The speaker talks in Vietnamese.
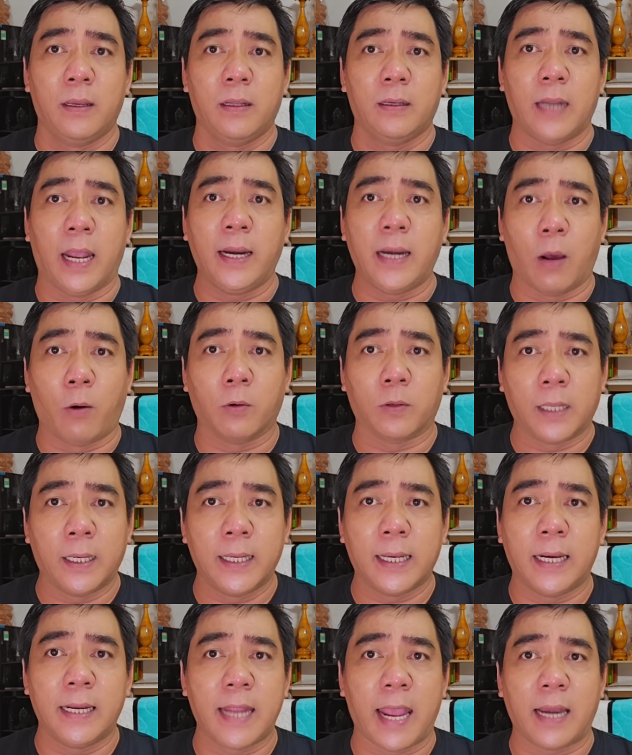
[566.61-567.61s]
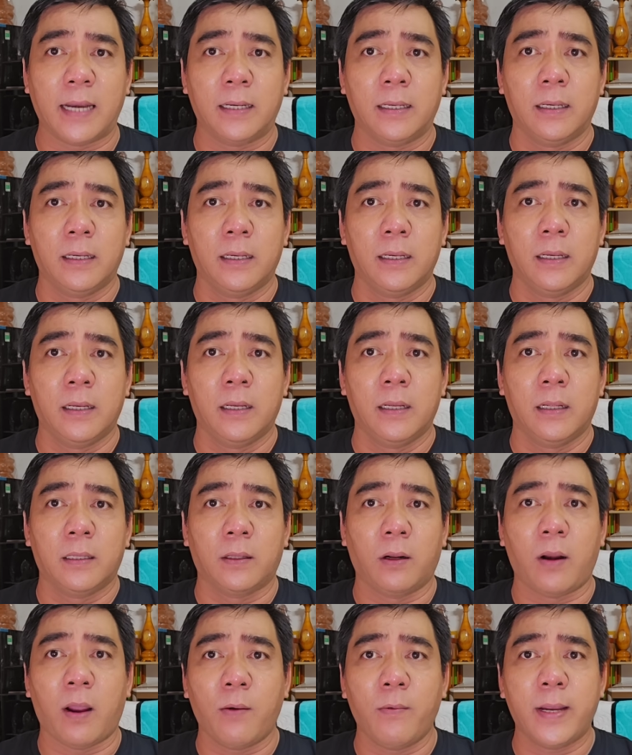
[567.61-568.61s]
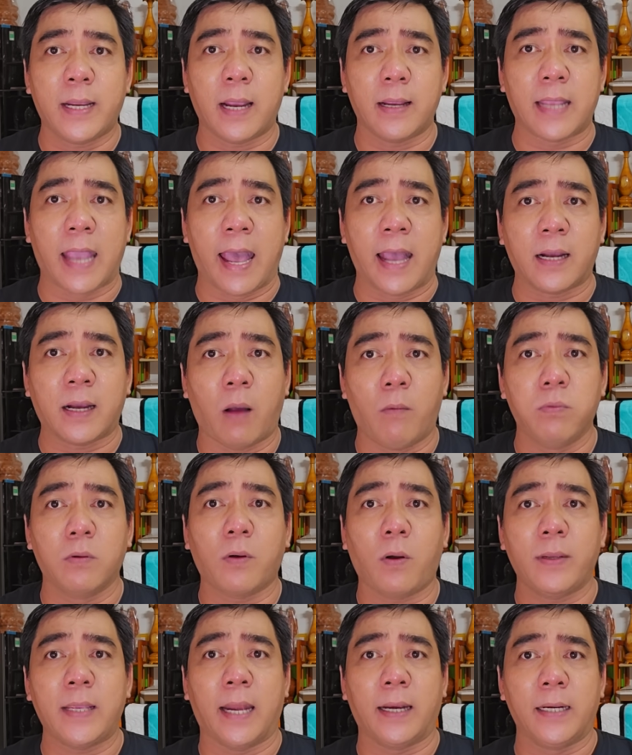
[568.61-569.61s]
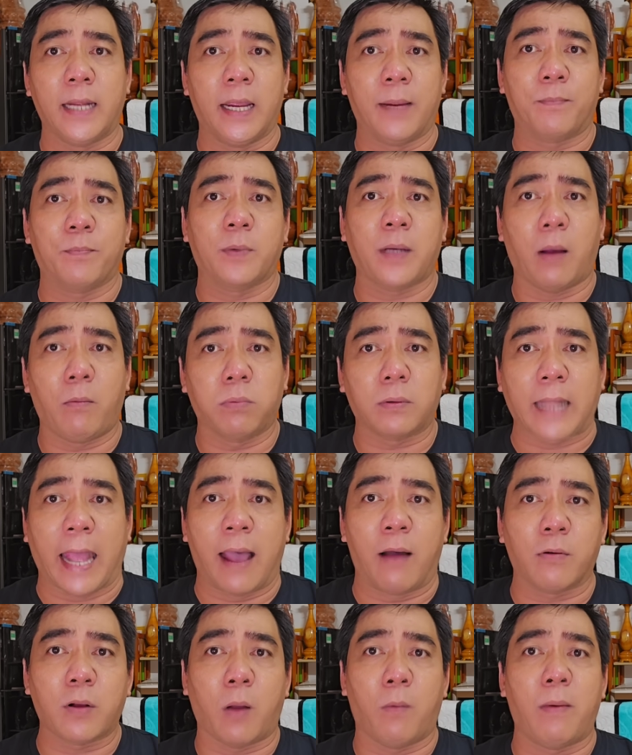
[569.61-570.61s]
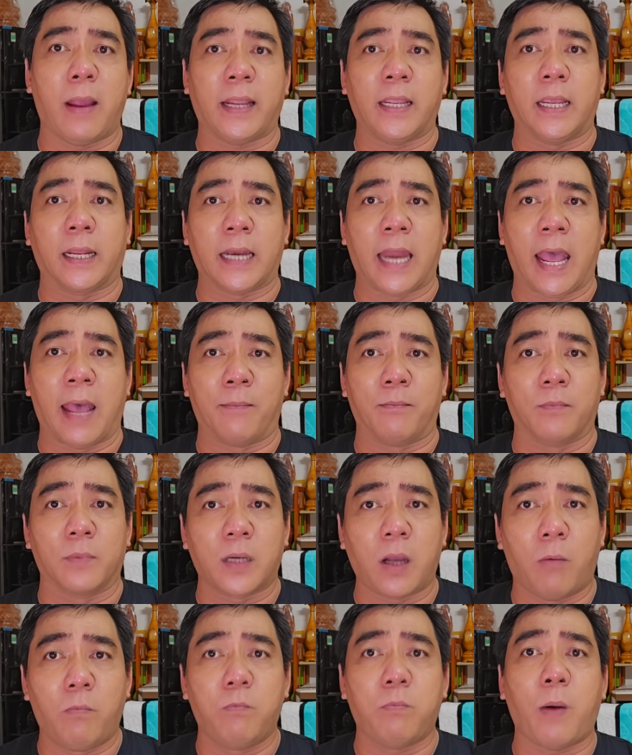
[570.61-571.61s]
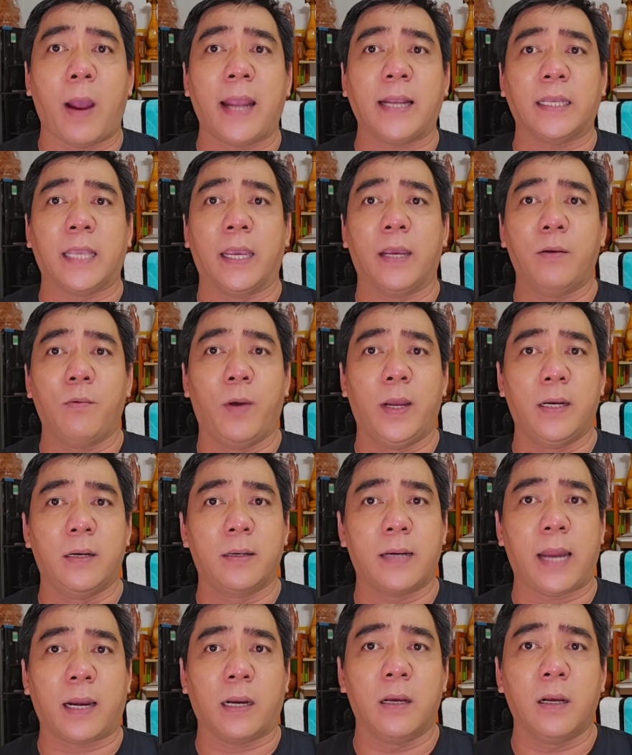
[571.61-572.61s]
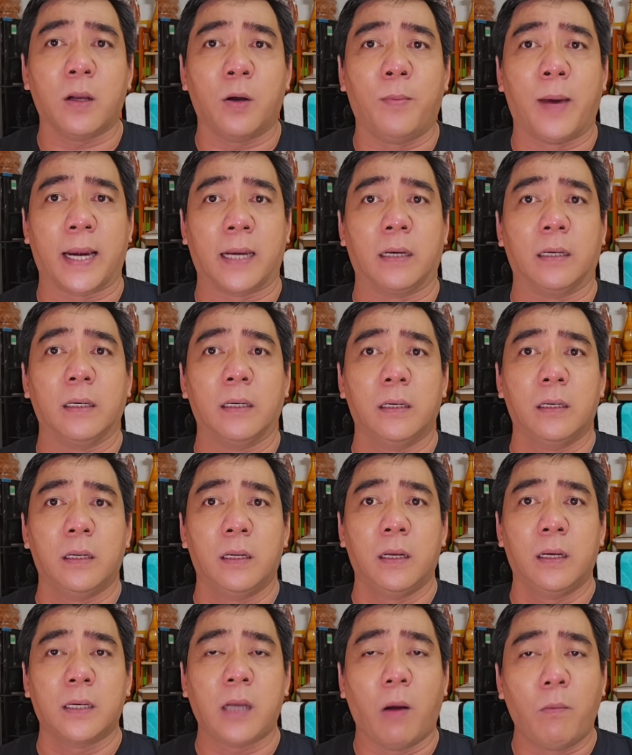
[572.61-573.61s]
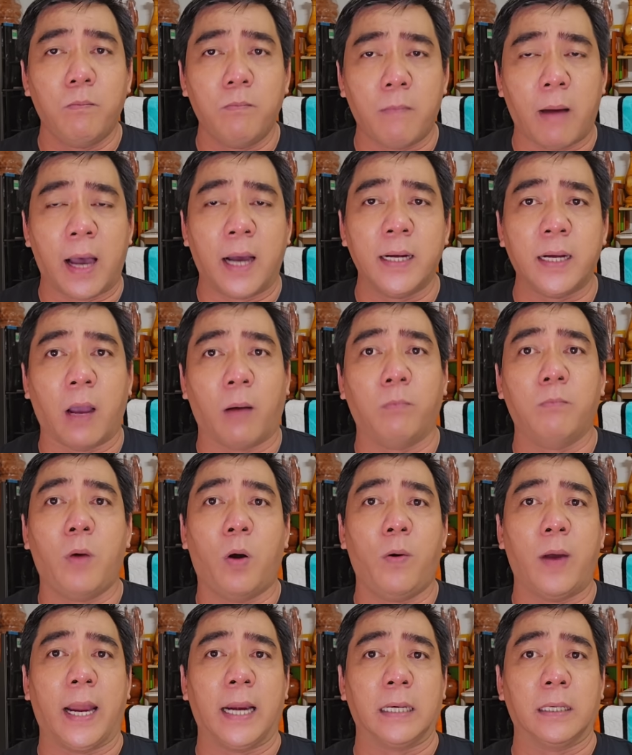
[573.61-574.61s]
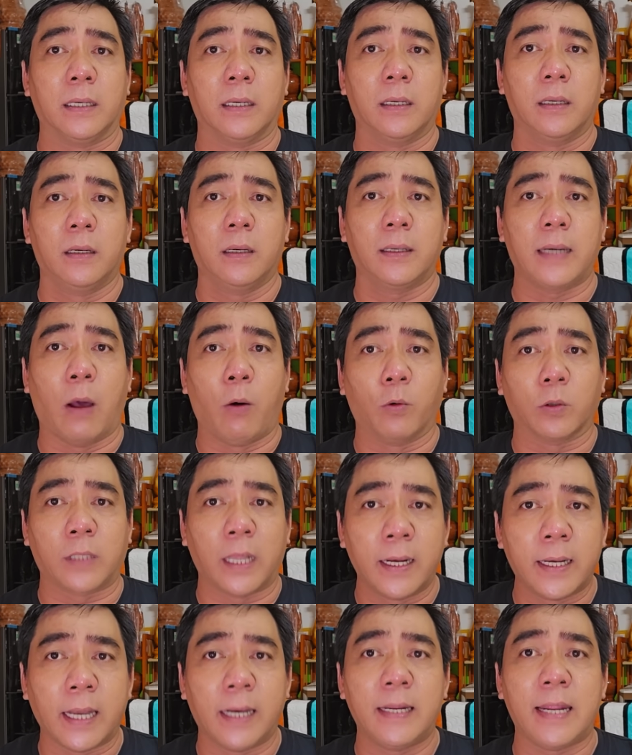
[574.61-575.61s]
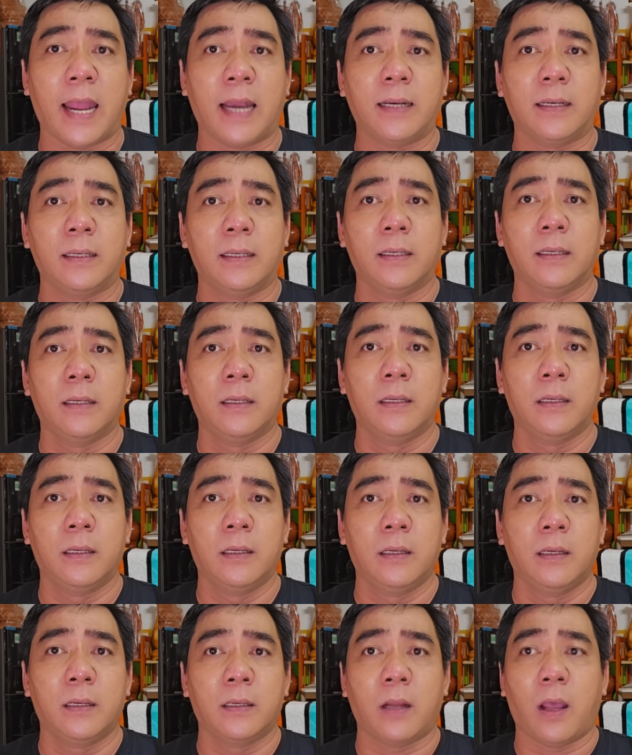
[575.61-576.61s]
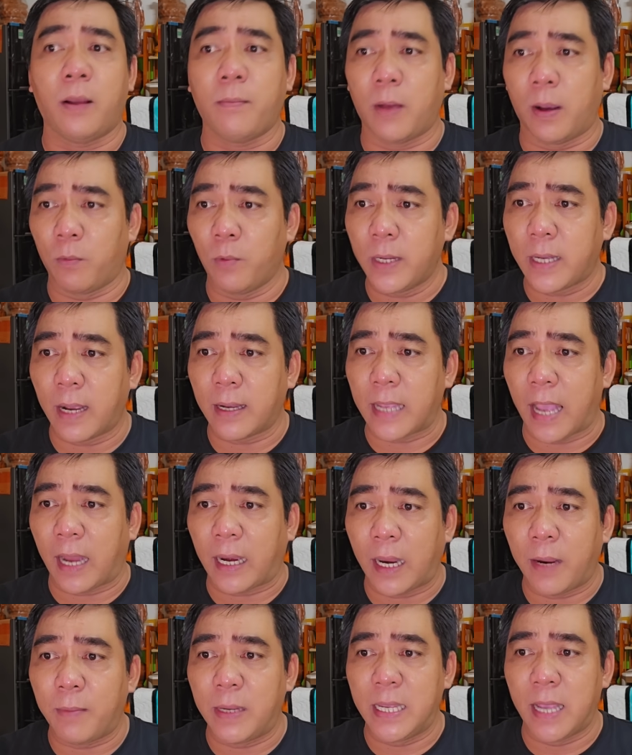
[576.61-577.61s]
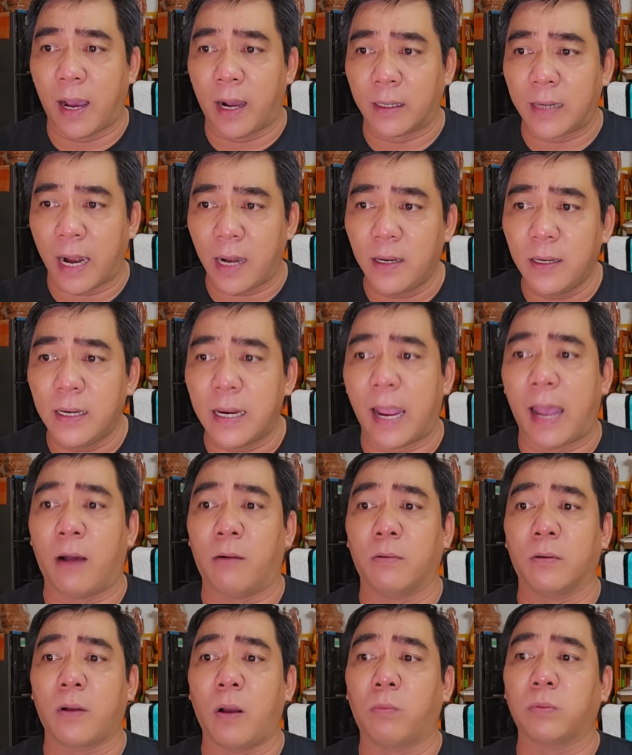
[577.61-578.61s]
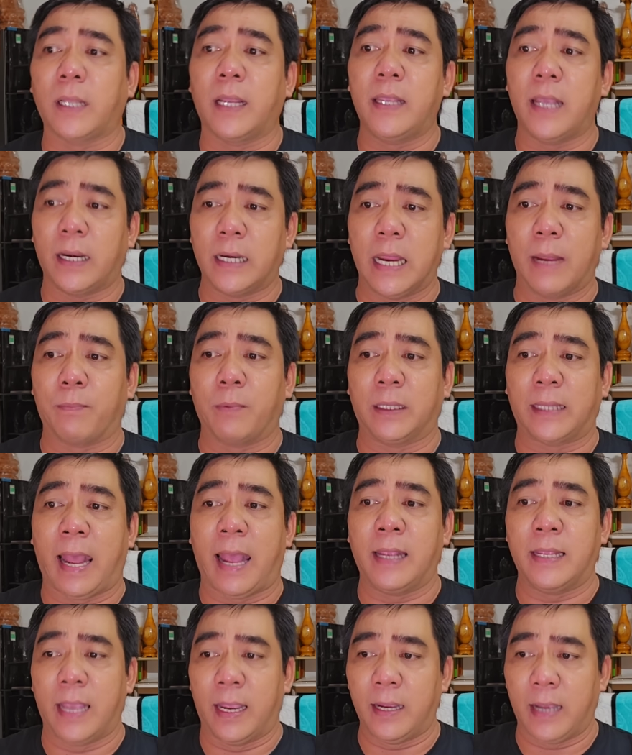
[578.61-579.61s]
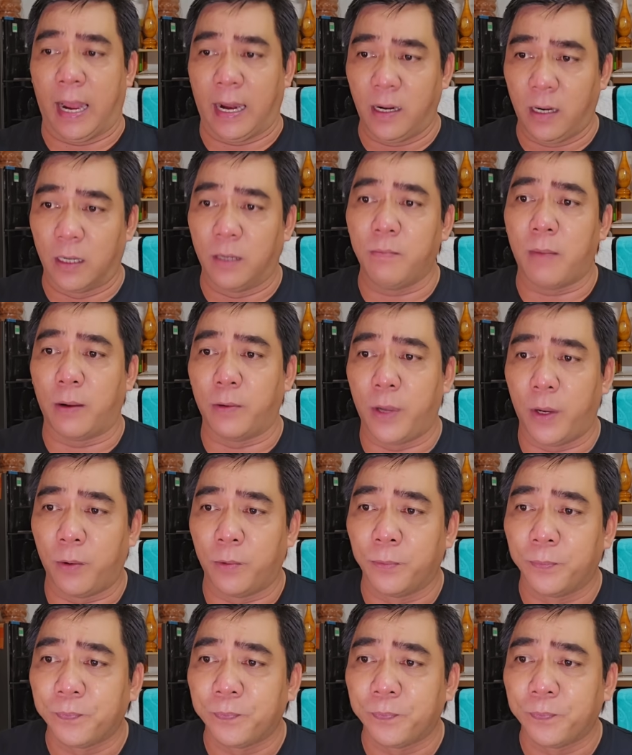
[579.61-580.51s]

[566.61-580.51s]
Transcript: để đầu tư kinh doanh tôi nói với khán giả không có doanh nghiệp không tạo công an việc làm không phát triển quê hương đất nước của mình không mở rộng mô hình đầu tư kinh doanh đó và quý khán giả thấy bây giờ đánh vào công ty doanh nghiệp người ta vậy ảnh hưởng bao nhiêu